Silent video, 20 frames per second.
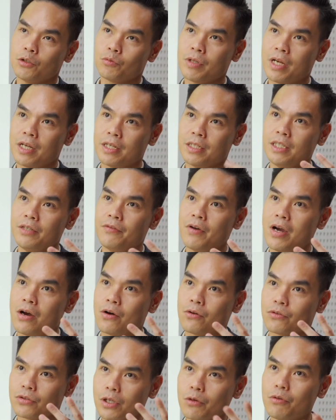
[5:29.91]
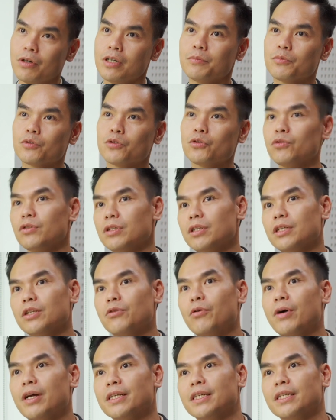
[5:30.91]
chúng ta đi vào sâu hơn một chút
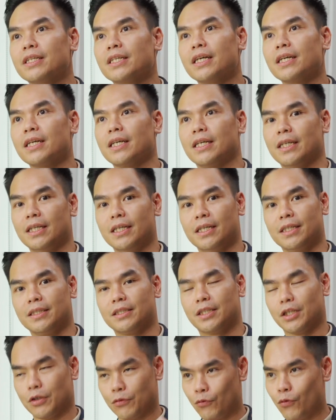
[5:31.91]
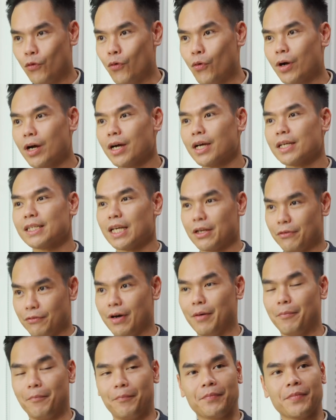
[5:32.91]
liên quan đến các cái à, dịch vụ các cái sản
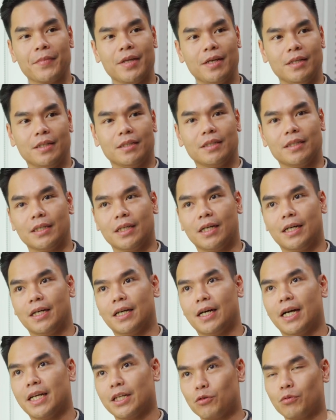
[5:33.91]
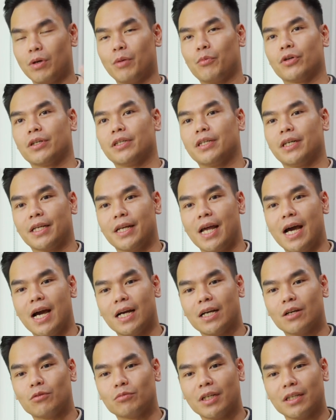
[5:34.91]
phẩm ừ. thì à, anh cũng là một người
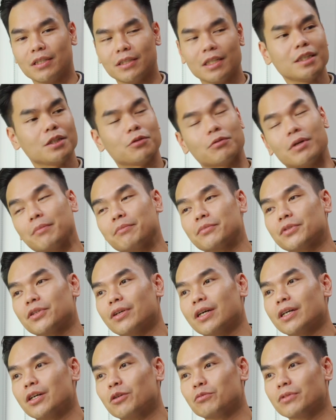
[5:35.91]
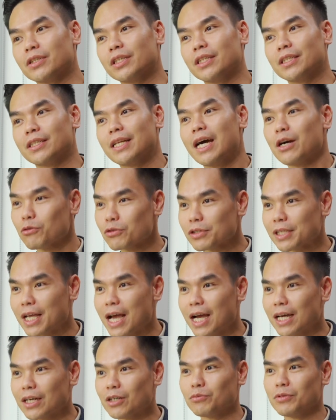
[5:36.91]
đã công tác rất nhiều năm cho các công ty đa quốc
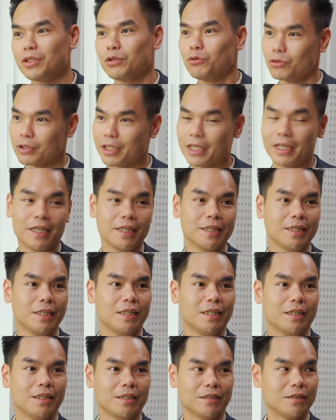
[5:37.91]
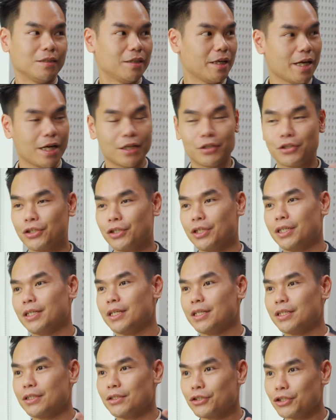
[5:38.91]
gia công ty ừ. quốc tế từ AIG
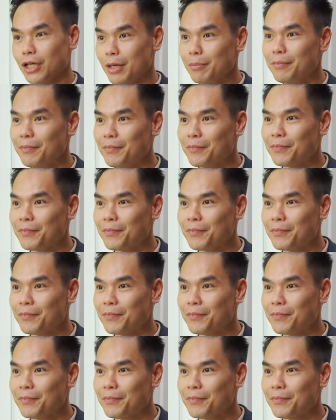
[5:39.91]
đến Chubb